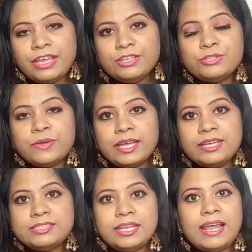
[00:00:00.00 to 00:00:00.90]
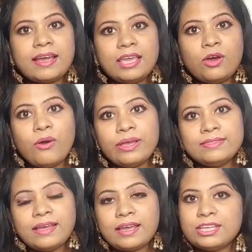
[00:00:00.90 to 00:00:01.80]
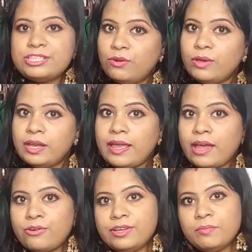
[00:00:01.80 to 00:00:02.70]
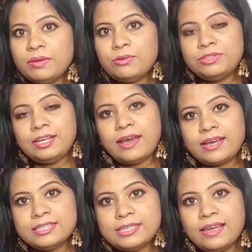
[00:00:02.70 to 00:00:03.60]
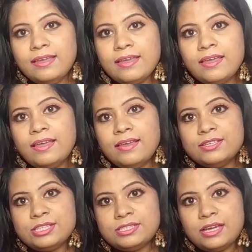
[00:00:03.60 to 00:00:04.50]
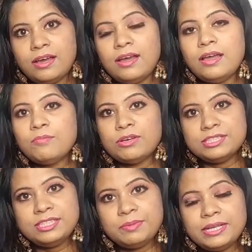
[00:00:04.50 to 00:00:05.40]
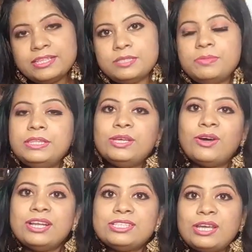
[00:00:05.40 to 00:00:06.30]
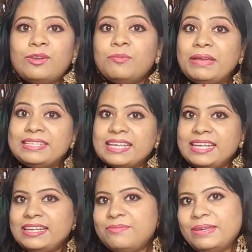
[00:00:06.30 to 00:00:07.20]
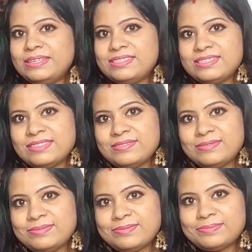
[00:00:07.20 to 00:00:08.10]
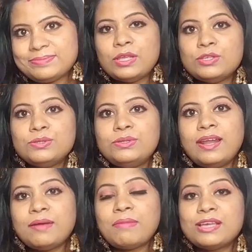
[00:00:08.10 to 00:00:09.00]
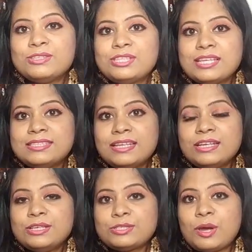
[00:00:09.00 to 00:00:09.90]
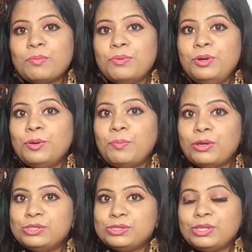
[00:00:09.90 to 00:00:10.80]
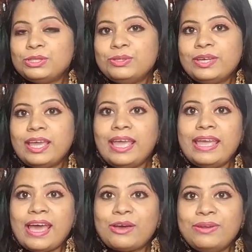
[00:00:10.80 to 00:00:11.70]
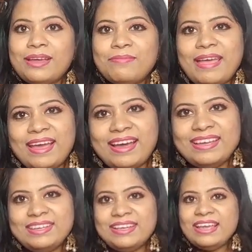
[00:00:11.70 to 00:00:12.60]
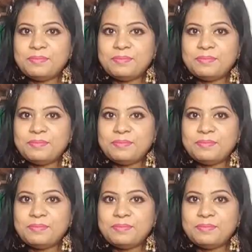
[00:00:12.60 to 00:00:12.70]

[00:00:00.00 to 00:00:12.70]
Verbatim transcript: ফেংশুয়ের যে লাকি কয়েন থাকে সেগুলো অ্যাকোরিয়ামের মধ্যে রাখা যায় সেটা পজিটিভ এনার্জি বৃদ্ধি করে সেগুলো মেটাল এলিমেন্ট সুতরাং বাস্তুশাস্ত্রের সম্পূর্ণ পঞ্চতত্ত্বকে এই অ্যাকোরিয়াম একাই